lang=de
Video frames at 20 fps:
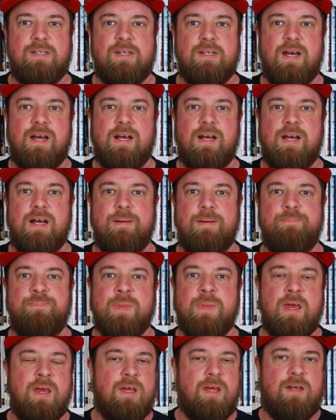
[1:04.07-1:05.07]
getragen haben.
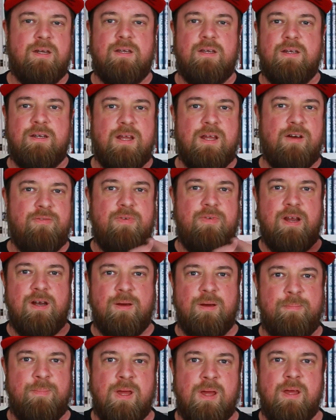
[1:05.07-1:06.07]
Ne, nach
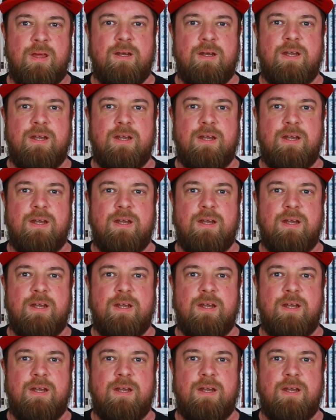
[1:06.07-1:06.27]
Venom,